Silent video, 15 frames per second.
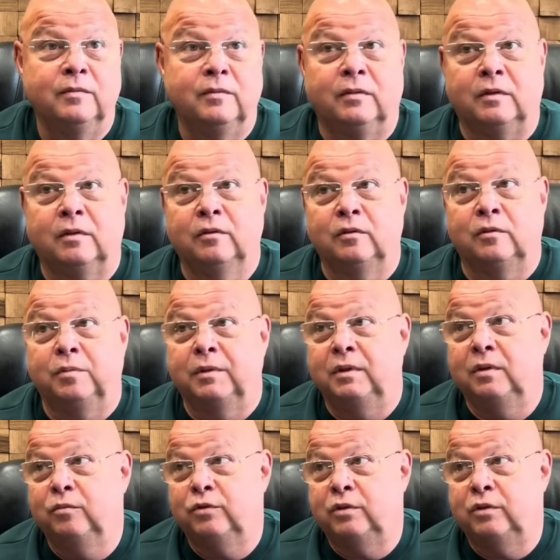Угу. Вот,
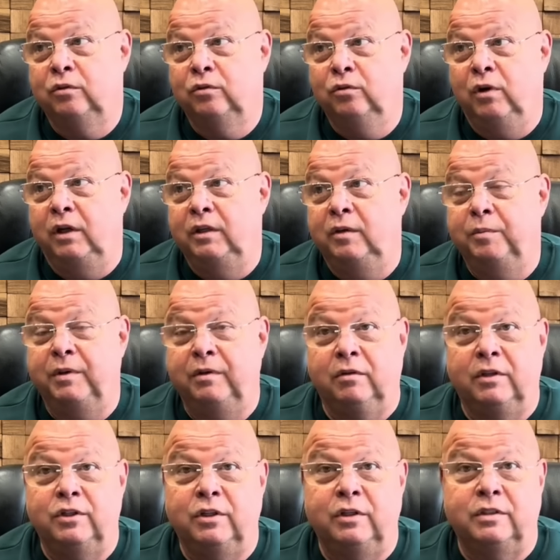потому что ну, они
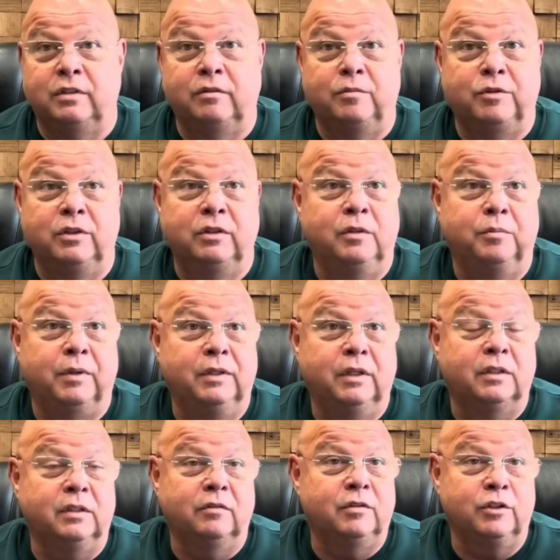превращаются вообще
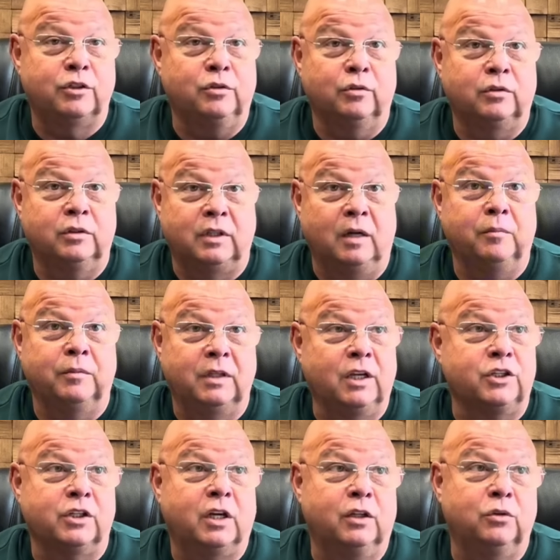непонятно во что. Там
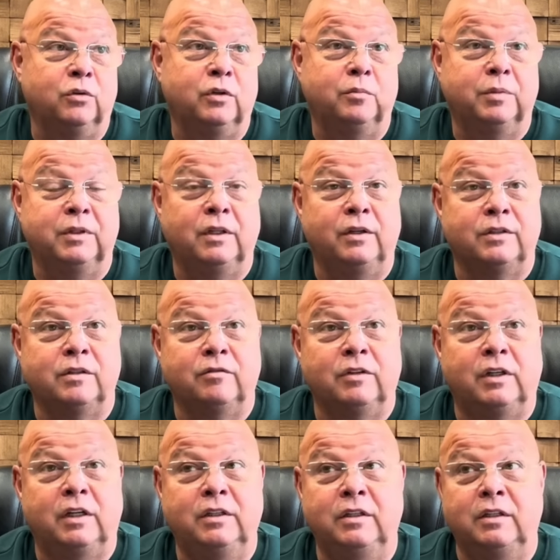даже, которые пытаются
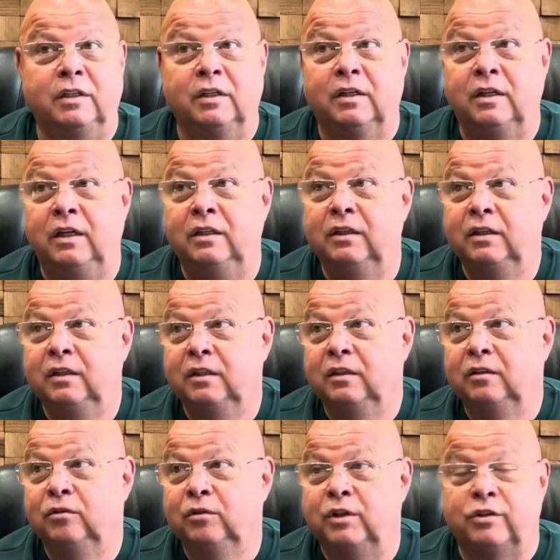выходить играть,
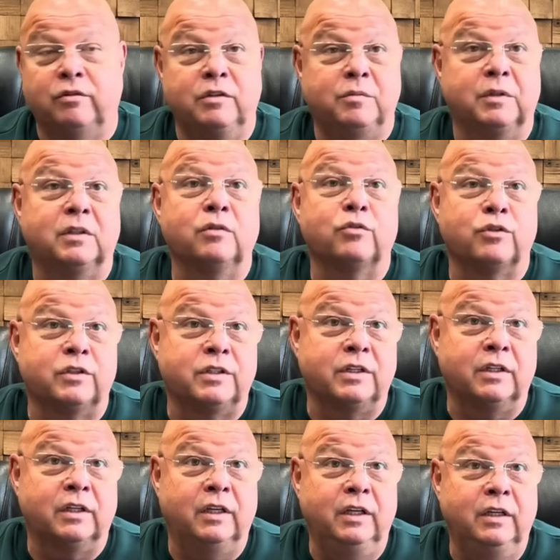ну даже возьми того же
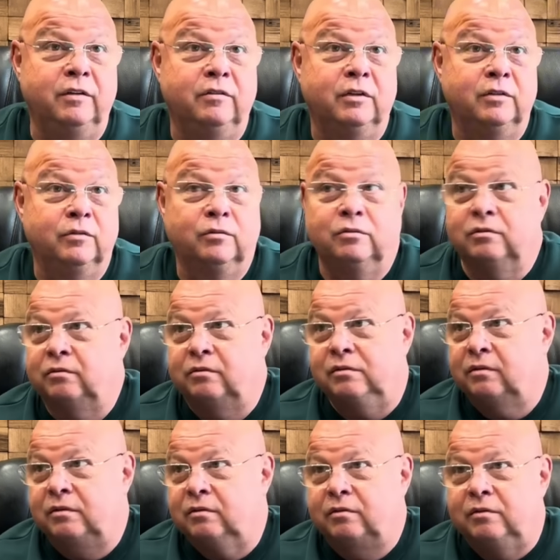Сергеева, ну
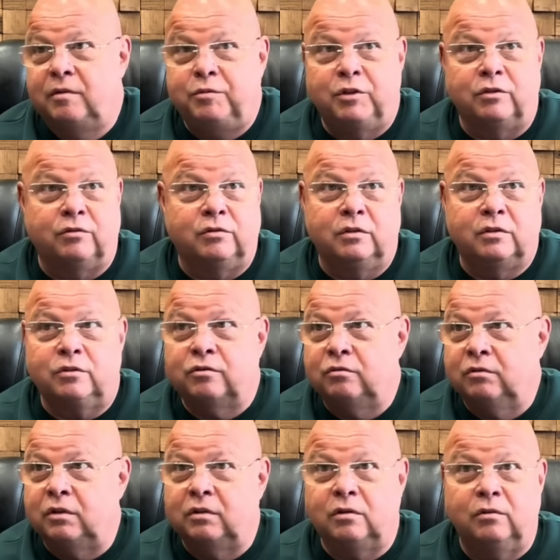вообще это
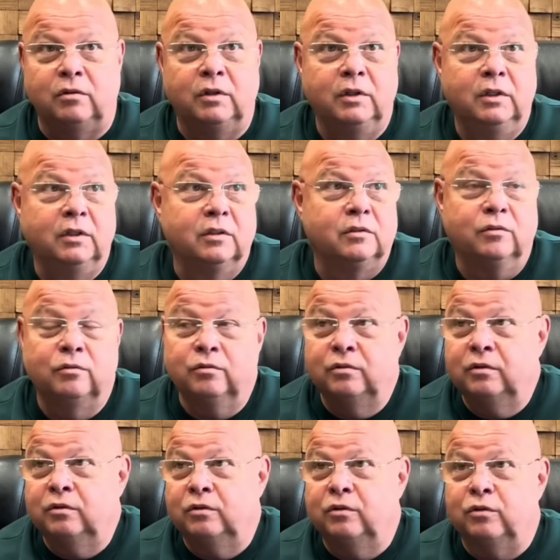что-то такое. Ну
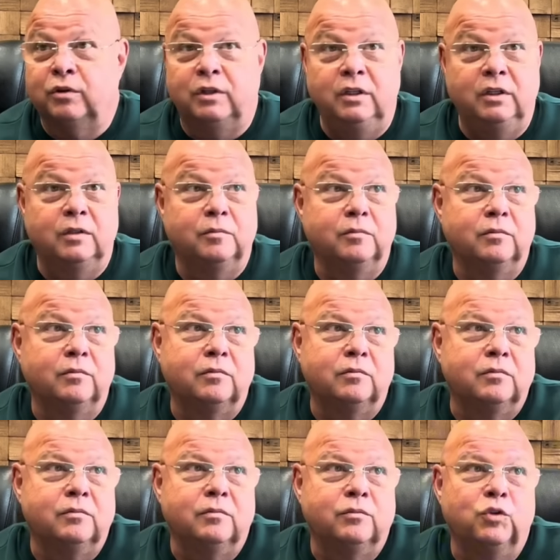и другие,
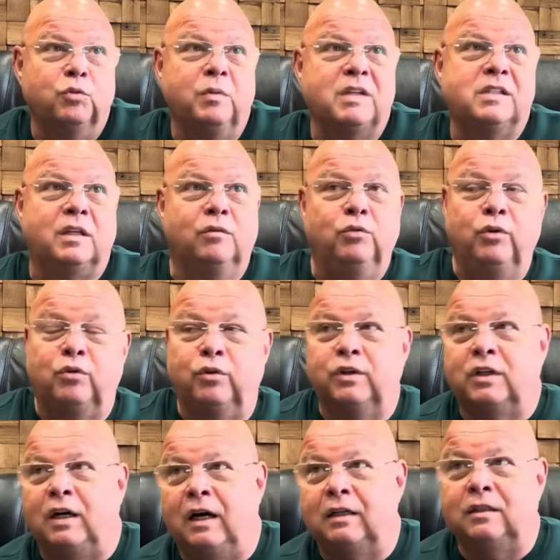ну мостовой
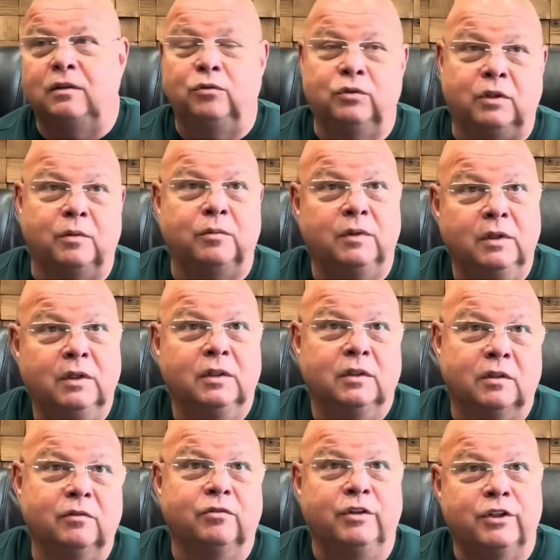хоть как-то, он там
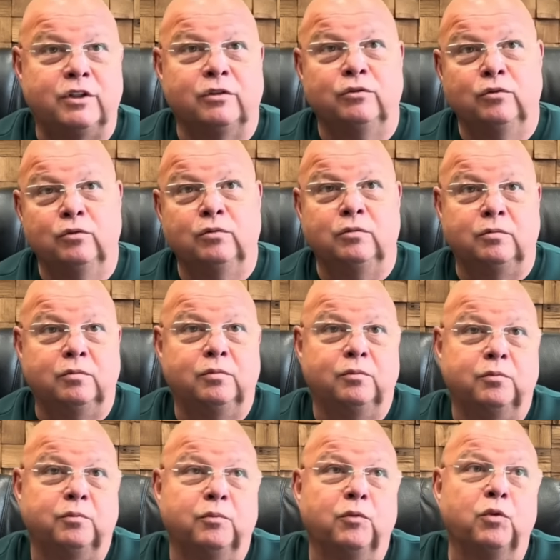вышел,
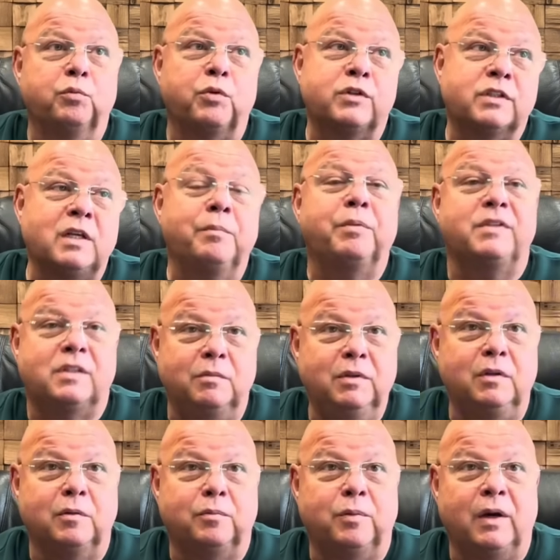ну он просто сам по
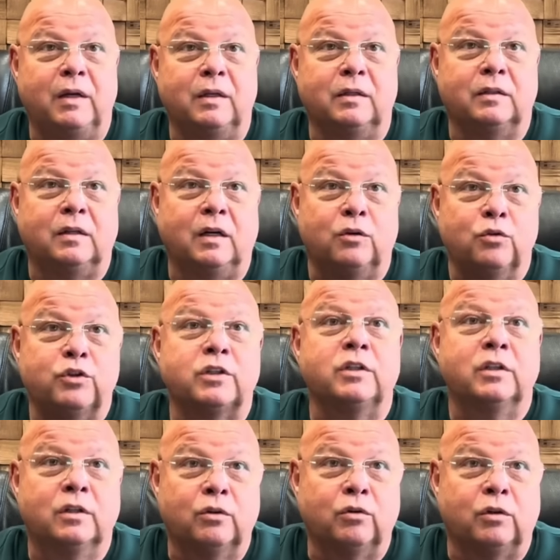себе парень
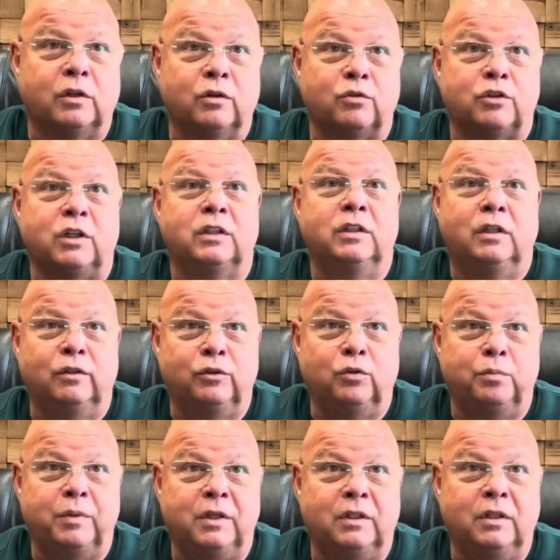хороший, игрок хороший, отдал
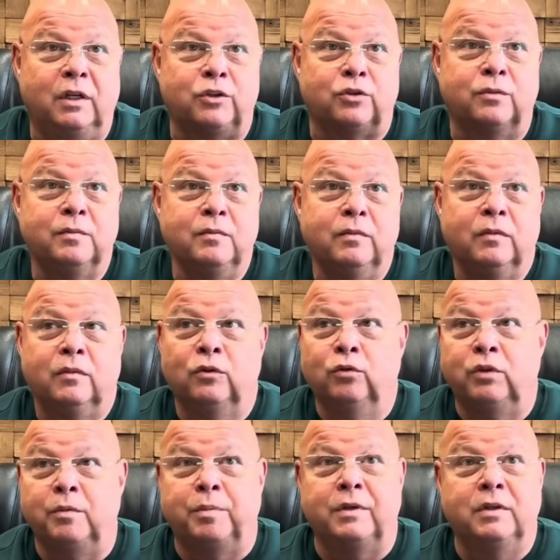эту передачу. Ну, ну,
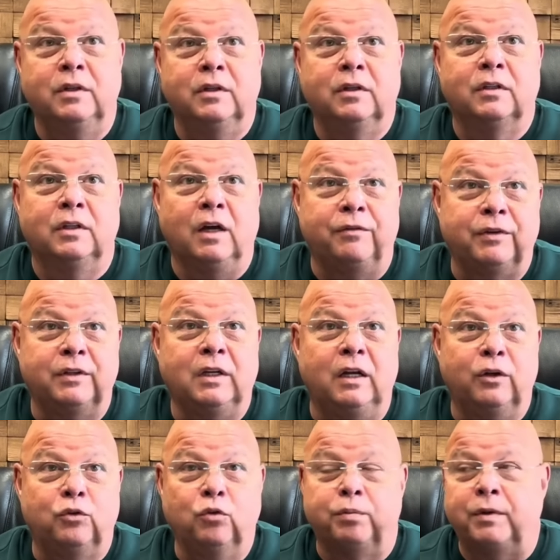финале ты, Кубка. Да, в
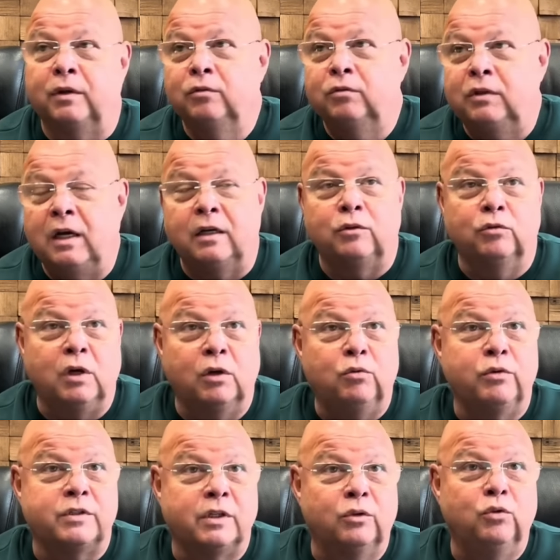финале да. Кубка. Ну так, ну
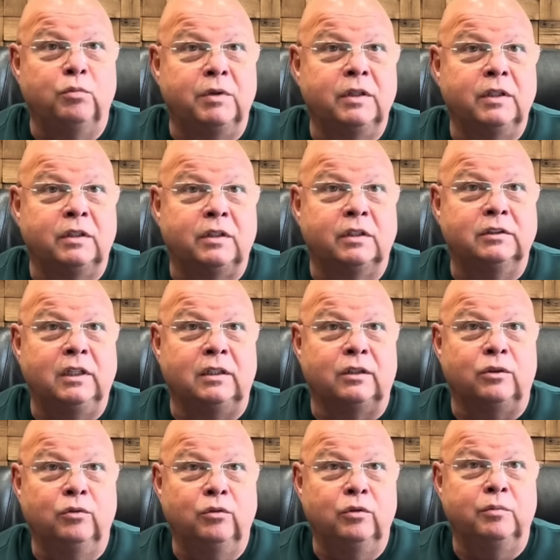какой загубленный
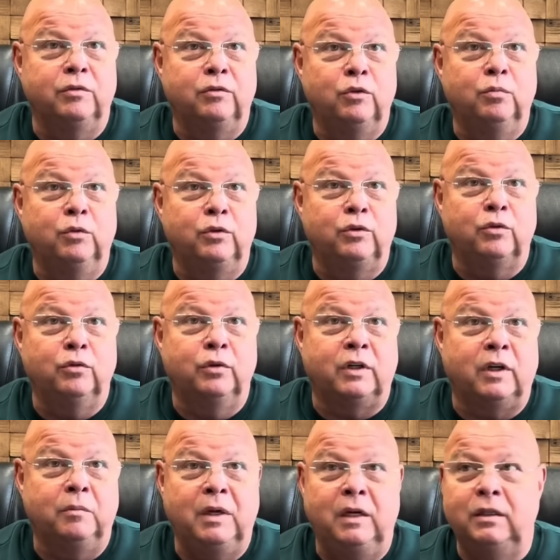талант, ну он бы в любой другой
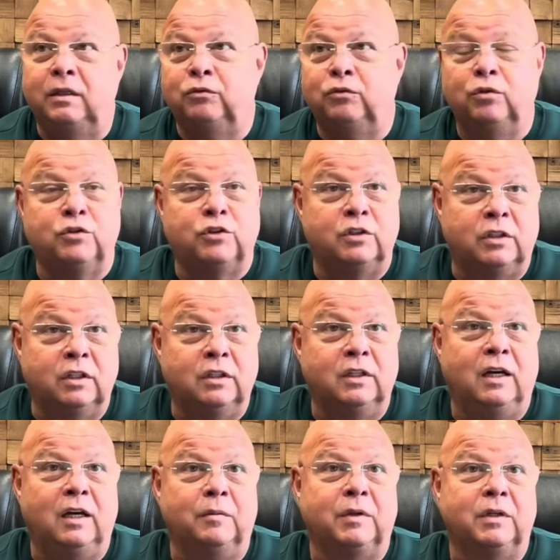команде, в той же
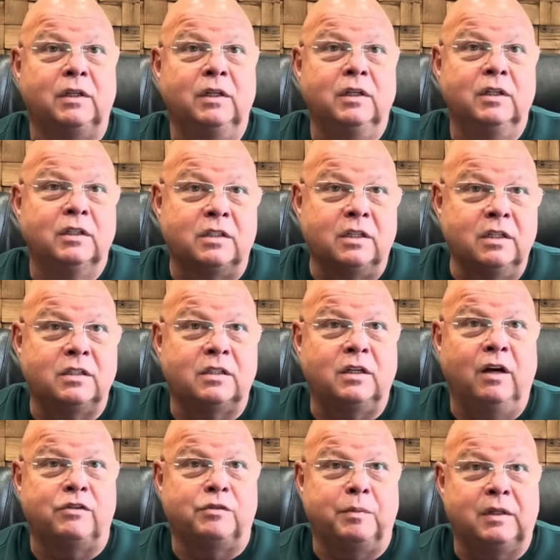Динамо,
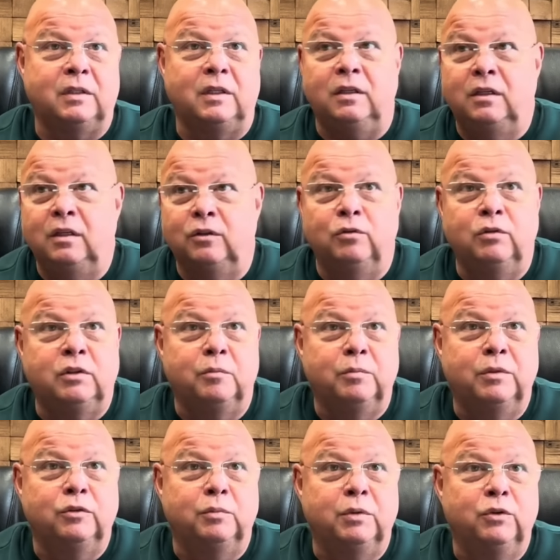ЦСКА, в Спартаке, ну это
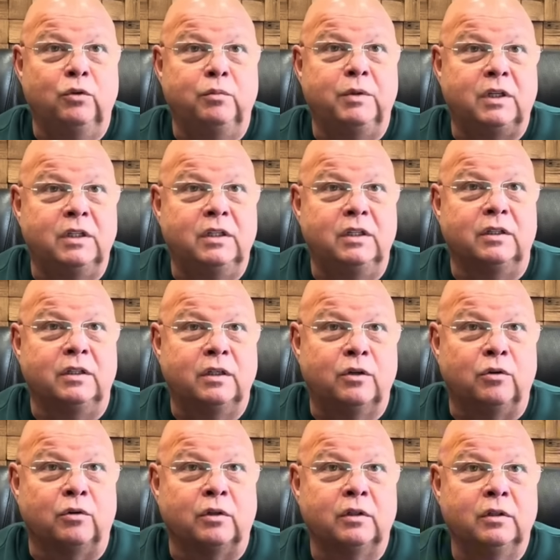был бы номер один
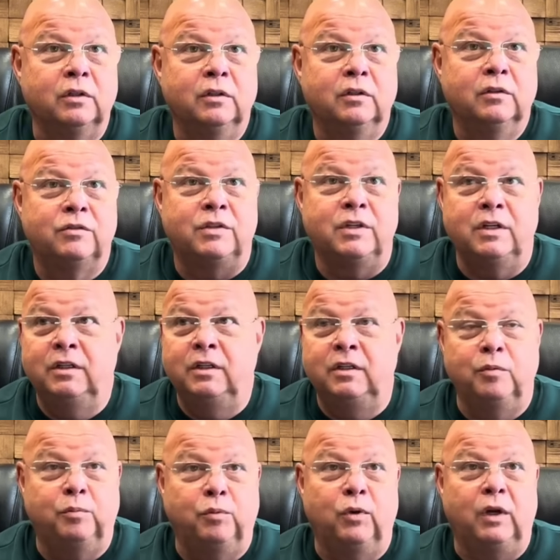игрок в
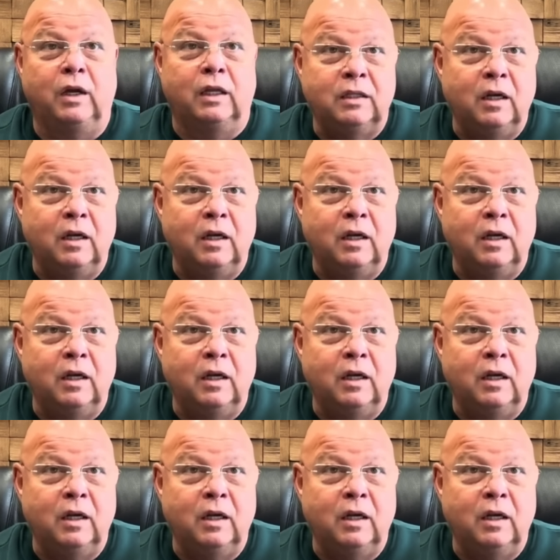середине поля.